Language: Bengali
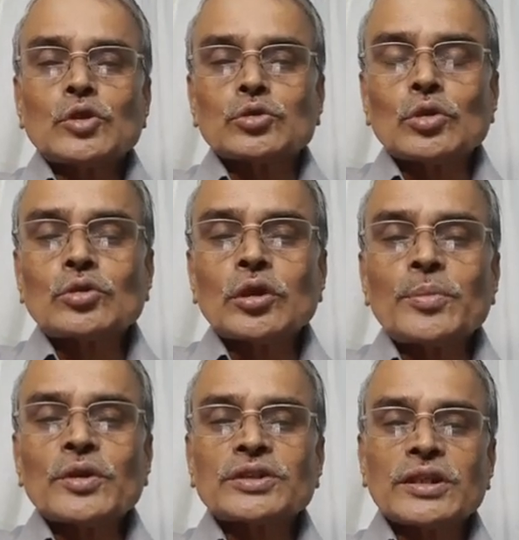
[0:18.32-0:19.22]
চতুর্থ
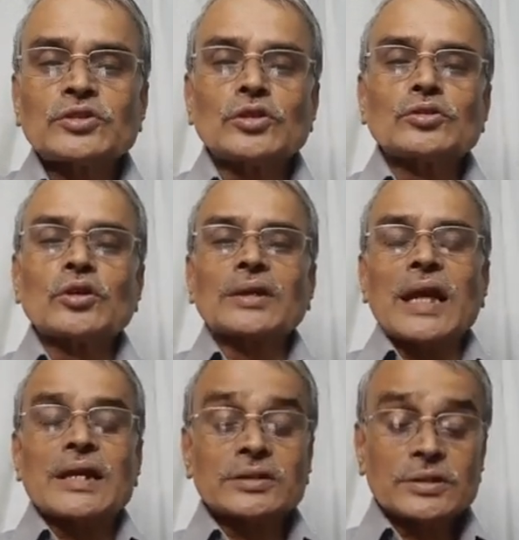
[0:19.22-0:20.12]
বর্ষের জন্য
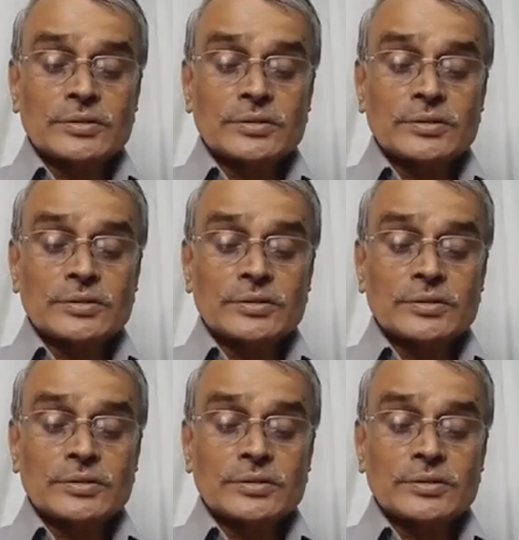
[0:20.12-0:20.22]
ক্লাস